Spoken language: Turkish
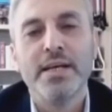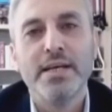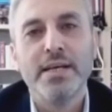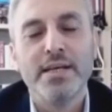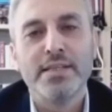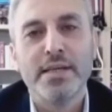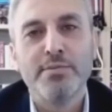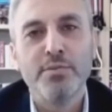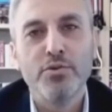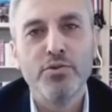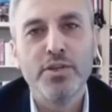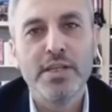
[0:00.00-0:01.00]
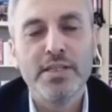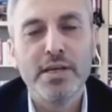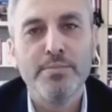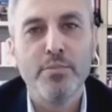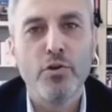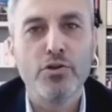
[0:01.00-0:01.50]
E, tabii bunun
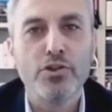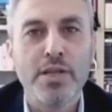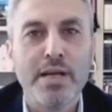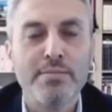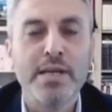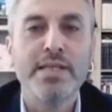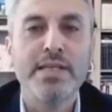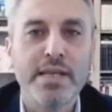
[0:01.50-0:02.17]
yanına borçlanmaya